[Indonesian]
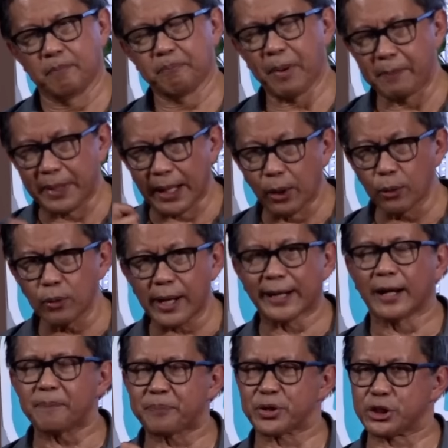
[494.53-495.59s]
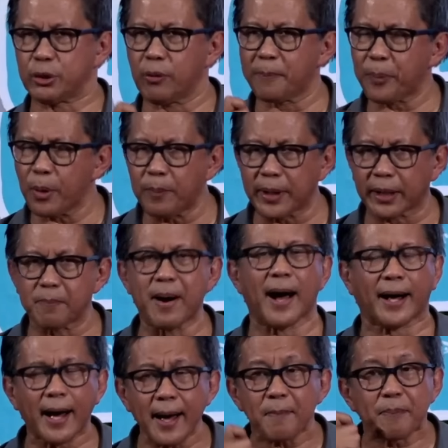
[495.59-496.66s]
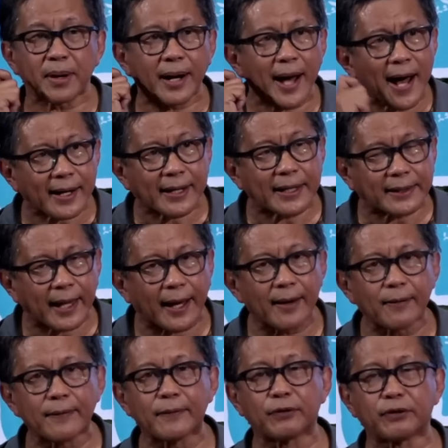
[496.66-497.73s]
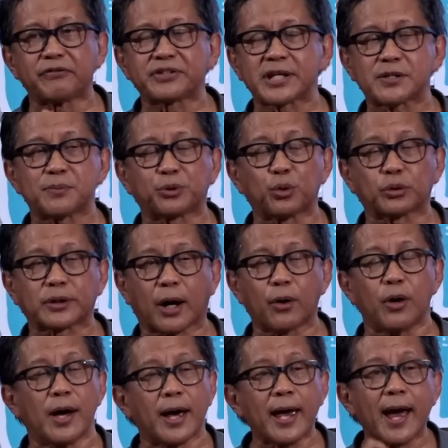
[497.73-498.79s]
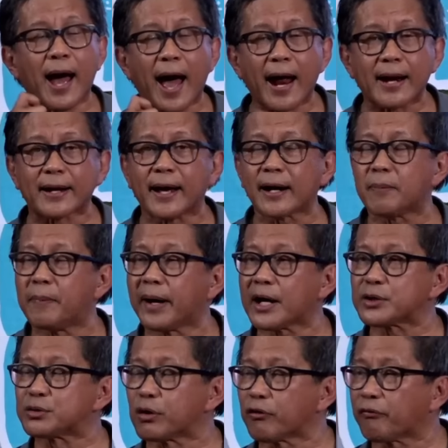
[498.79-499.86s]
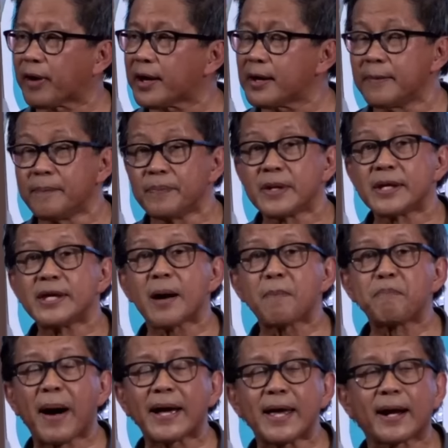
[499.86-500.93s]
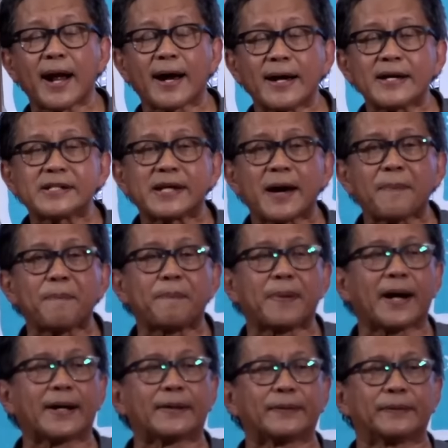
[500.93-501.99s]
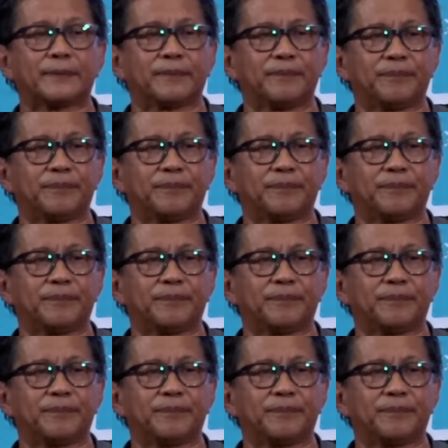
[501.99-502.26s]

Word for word: Pemilu adalah peristiwa publik. Maka berhak kita universitas untuk tahu. Eh Anda lembaga survei yang bayar Anda siapa itu.